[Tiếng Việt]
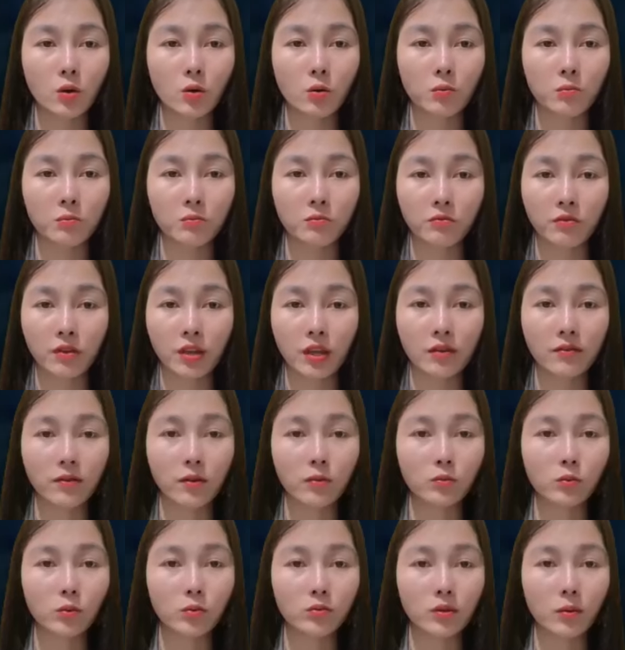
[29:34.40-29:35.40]
Thế nhưng
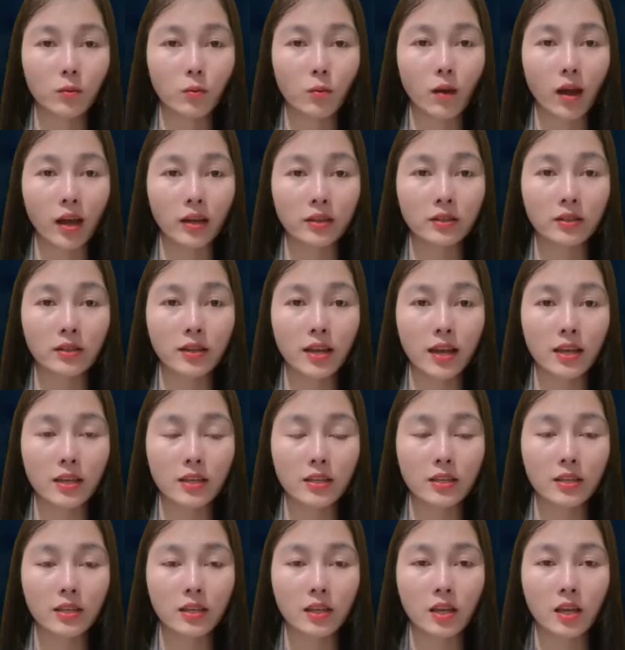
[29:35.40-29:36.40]
mọi chuyện không như
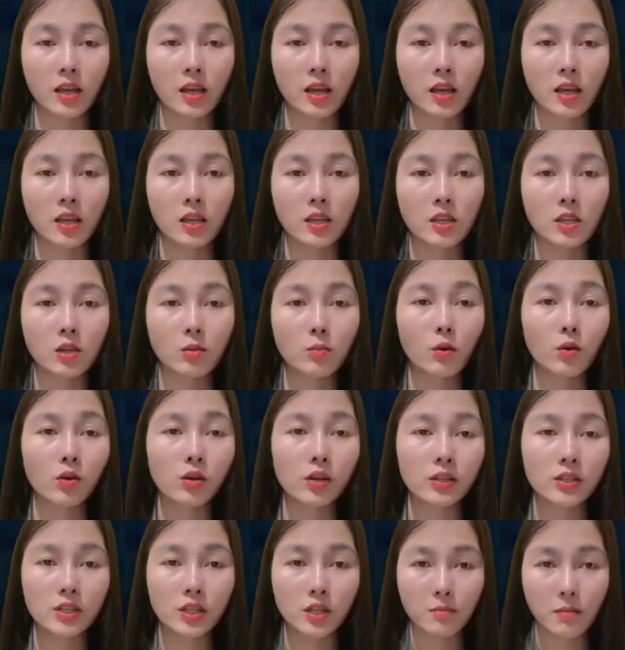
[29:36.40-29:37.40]
Xuân nghĩ.
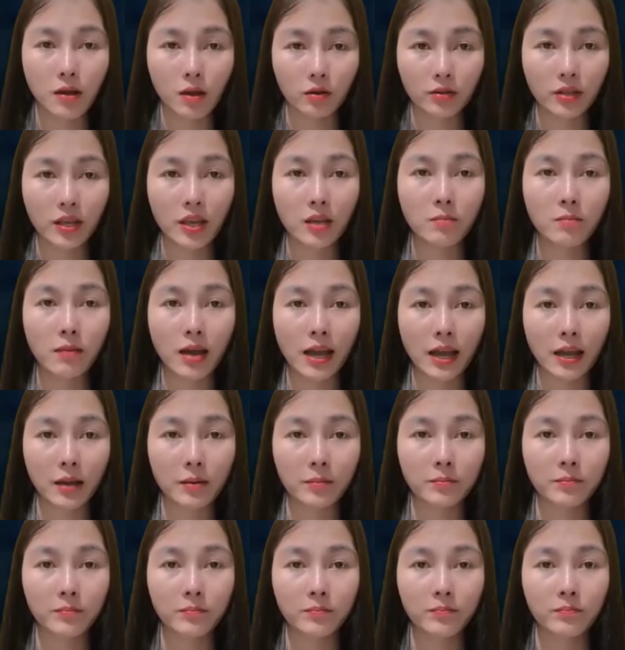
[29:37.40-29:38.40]
Thông lật lọng không giữ
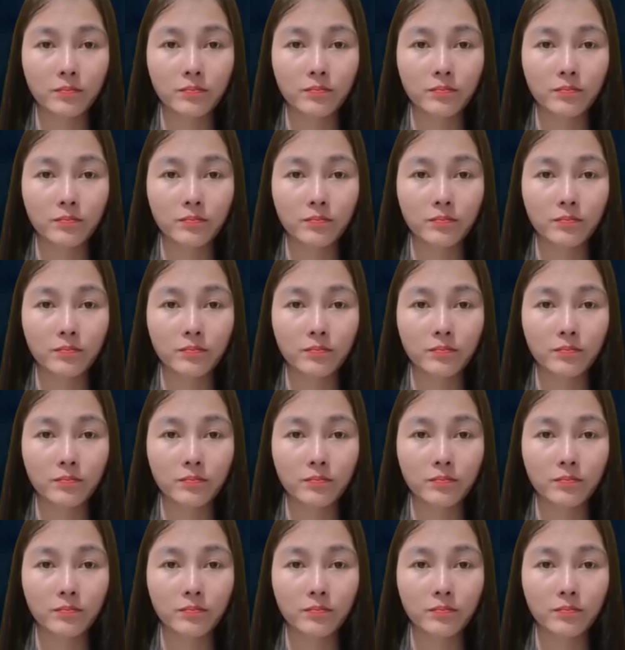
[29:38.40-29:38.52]
lời.